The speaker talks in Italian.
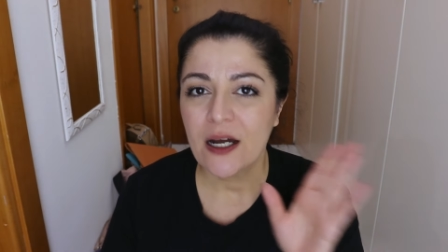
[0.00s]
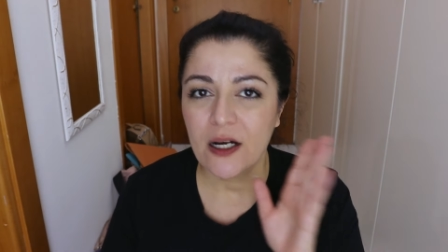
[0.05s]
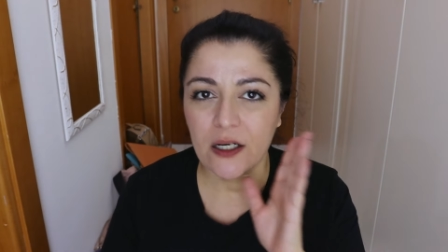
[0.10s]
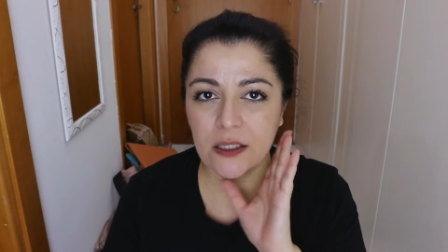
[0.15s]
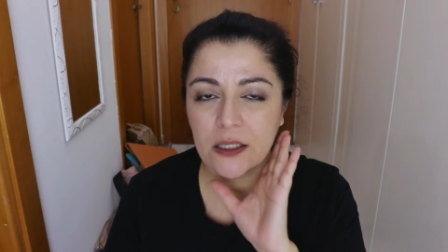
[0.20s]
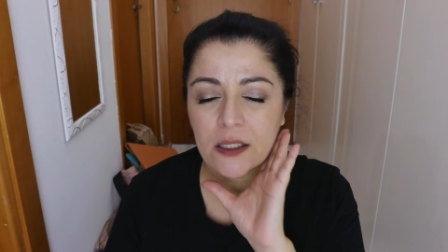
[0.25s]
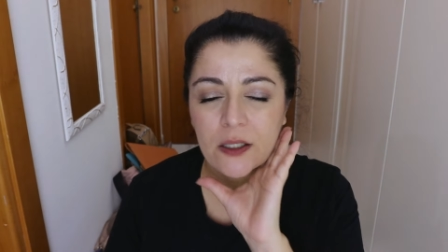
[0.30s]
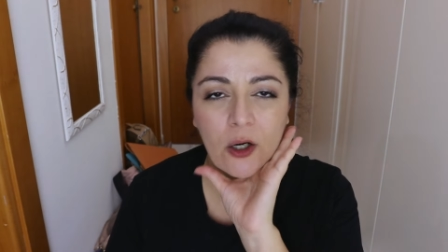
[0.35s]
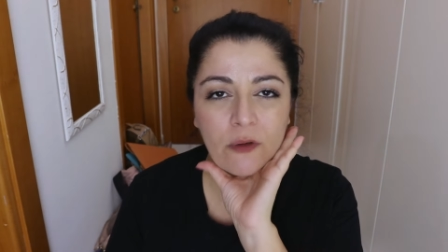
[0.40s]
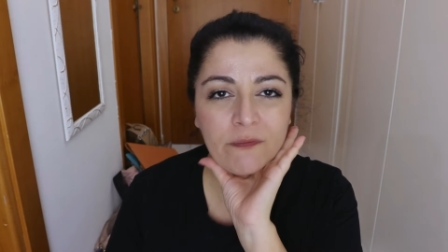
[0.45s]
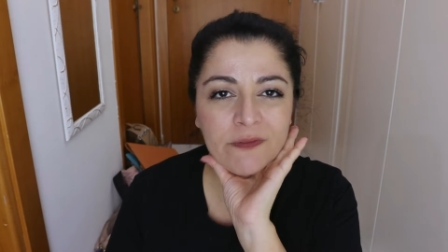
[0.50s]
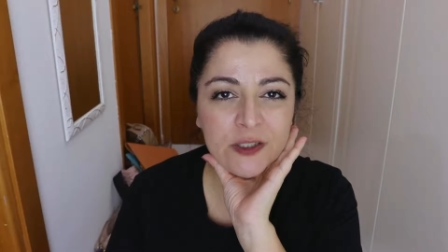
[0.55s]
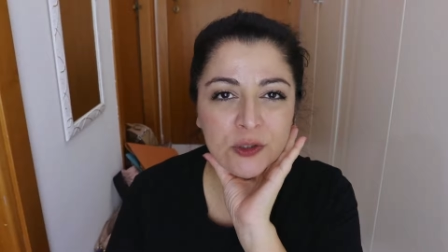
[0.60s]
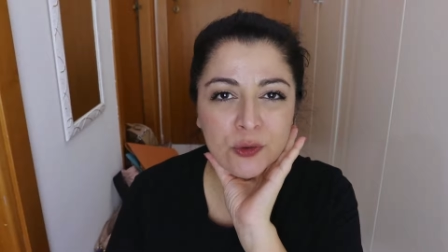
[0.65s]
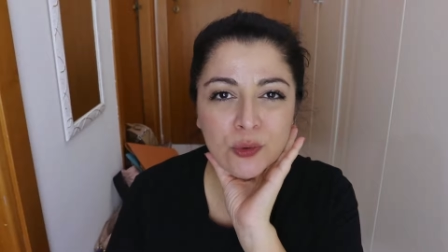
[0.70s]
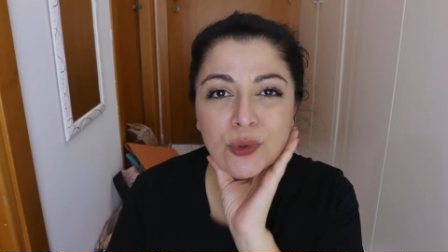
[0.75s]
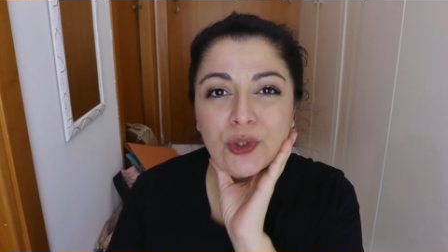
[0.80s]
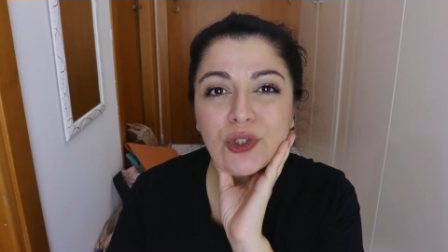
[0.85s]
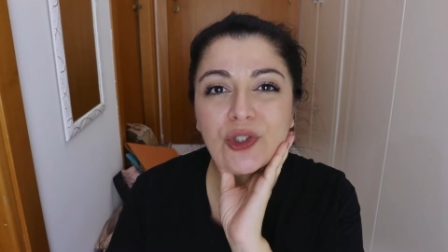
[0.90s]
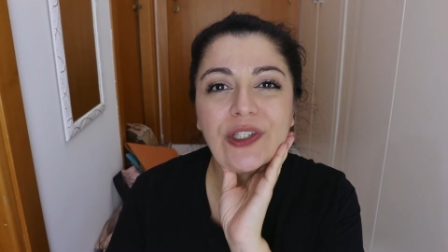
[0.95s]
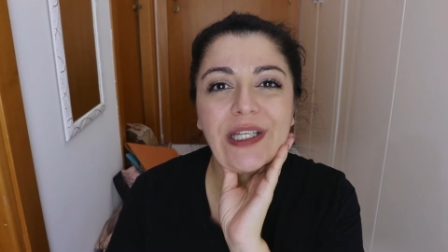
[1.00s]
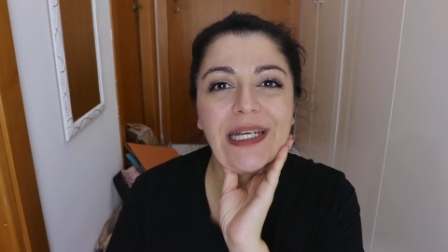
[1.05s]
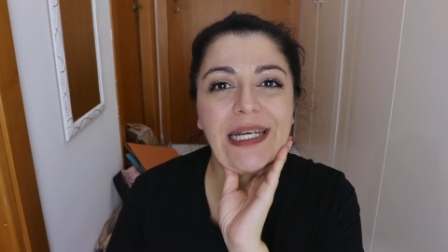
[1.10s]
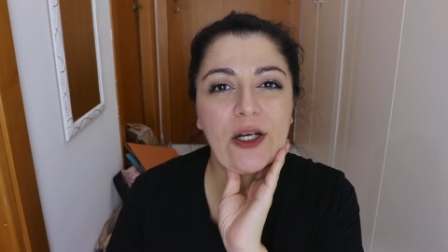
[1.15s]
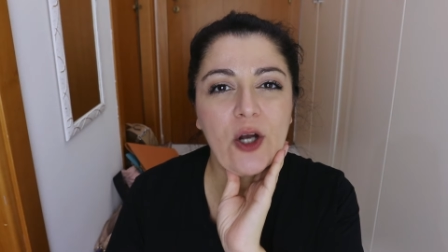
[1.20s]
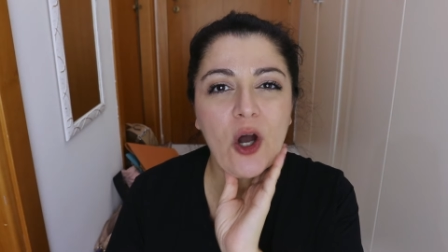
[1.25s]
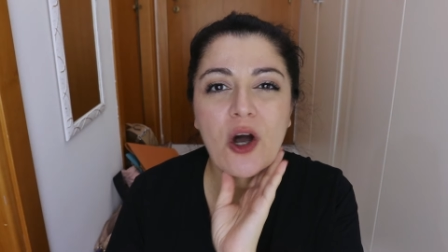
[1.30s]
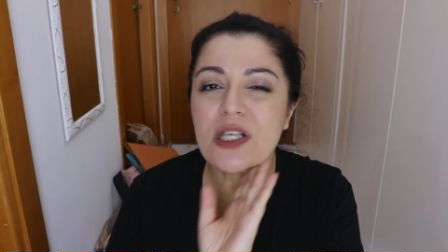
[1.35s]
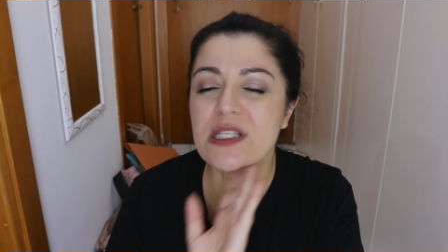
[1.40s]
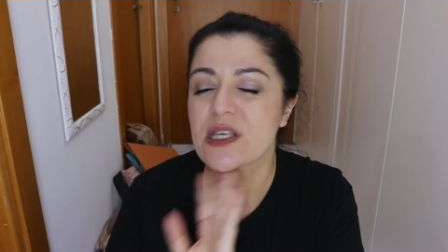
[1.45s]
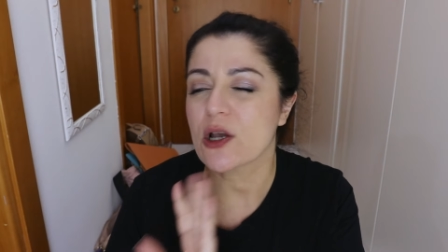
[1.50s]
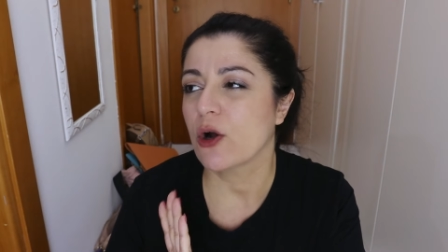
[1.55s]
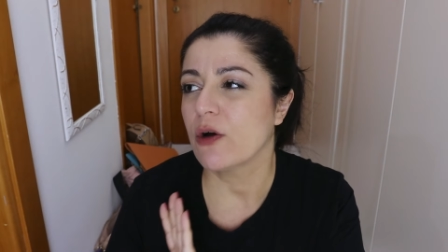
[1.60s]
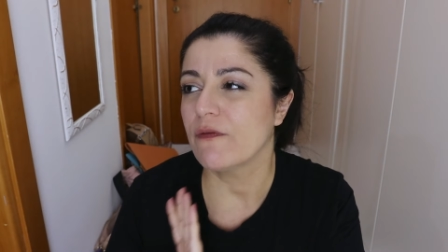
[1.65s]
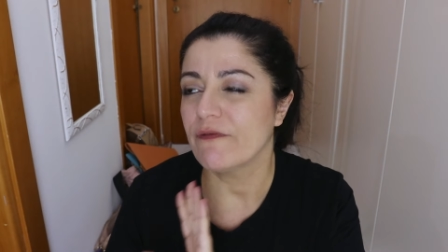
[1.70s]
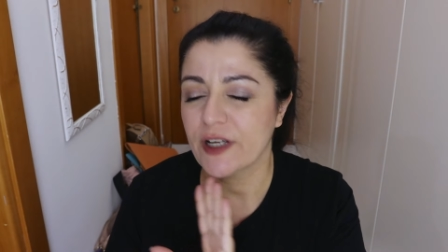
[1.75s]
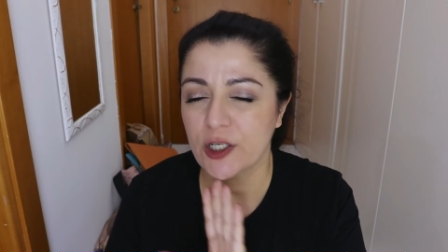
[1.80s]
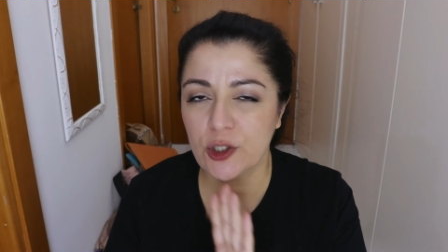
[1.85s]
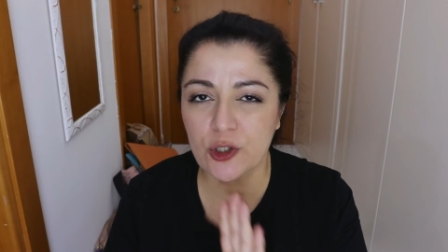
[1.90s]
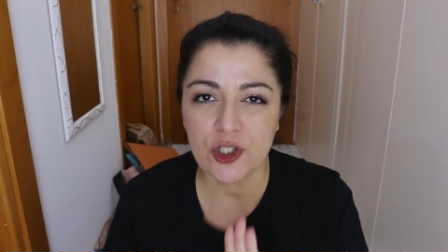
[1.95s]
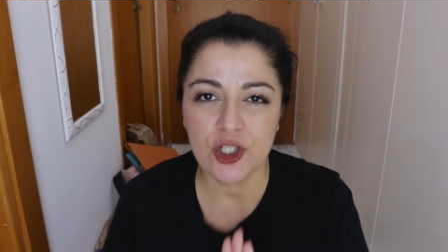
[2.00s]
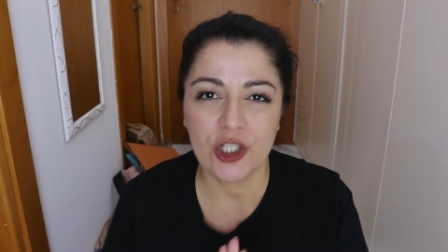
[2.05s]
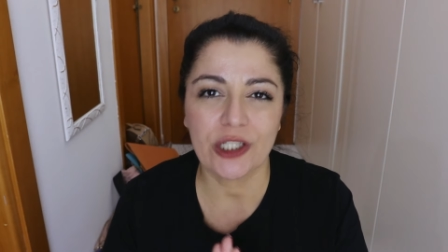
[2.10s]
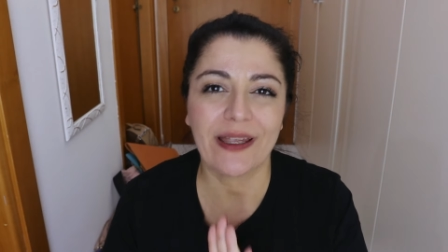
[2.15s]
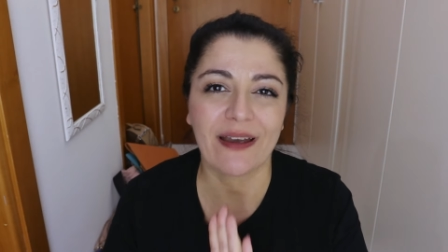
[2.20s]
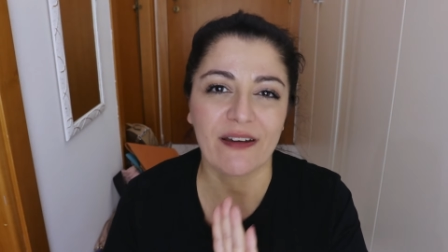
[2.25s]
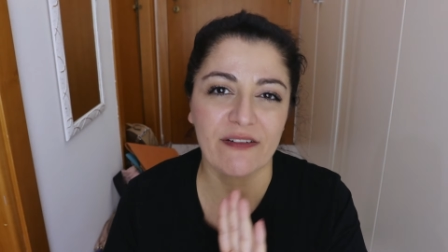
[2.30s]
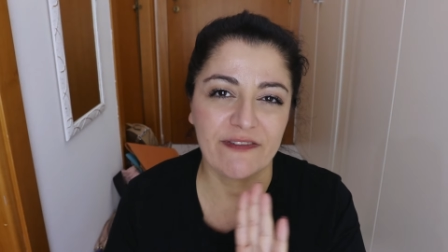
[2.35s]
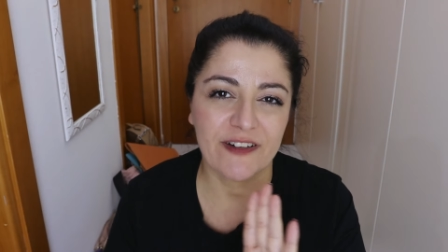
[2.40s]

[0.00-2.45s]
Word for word: eh, ho venduto delle cose con velocità